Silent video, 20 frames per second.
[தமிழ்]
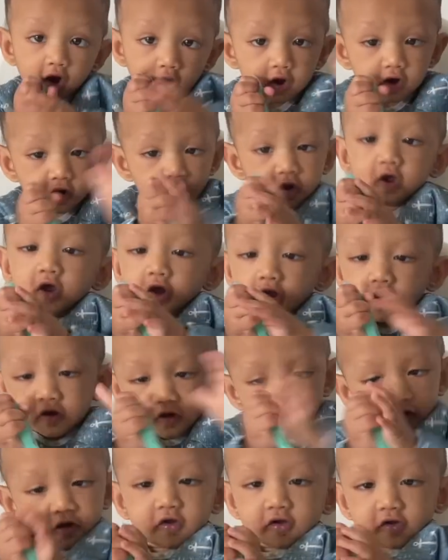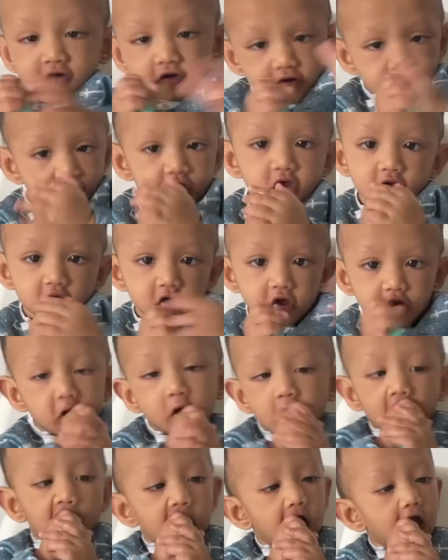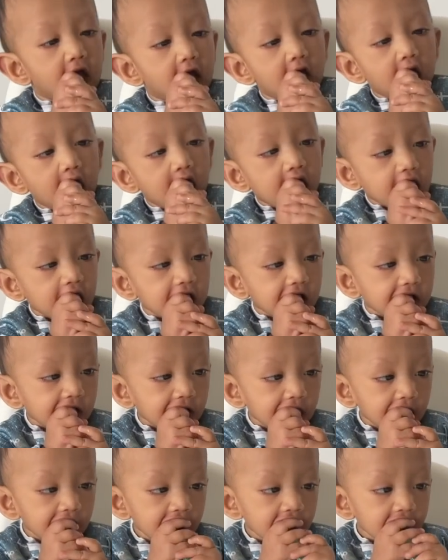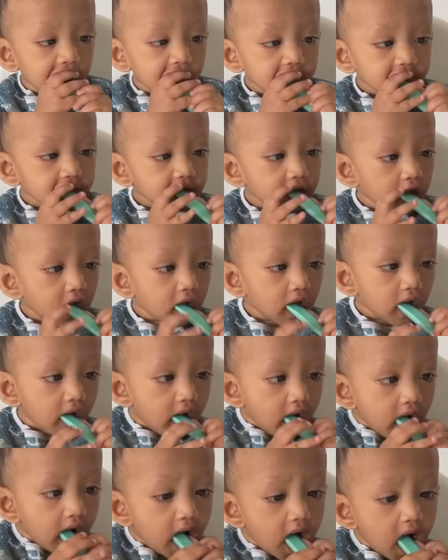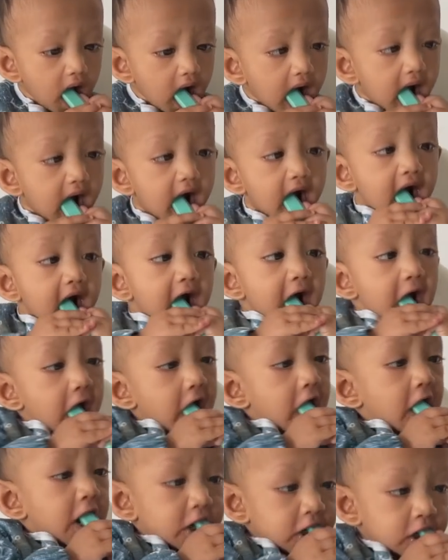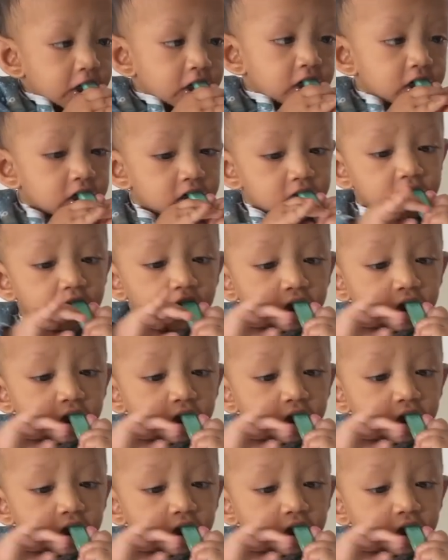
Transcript: சொல்லிட்டு ப்ளஸ் ஹை சேரில் இருக்கும்போது இப்போ எனக்கு ஈஸியாக இருக்குது கிச்சனில் வச்சுட்டே நான் எதாவது அவன் சாப்பிடும்போது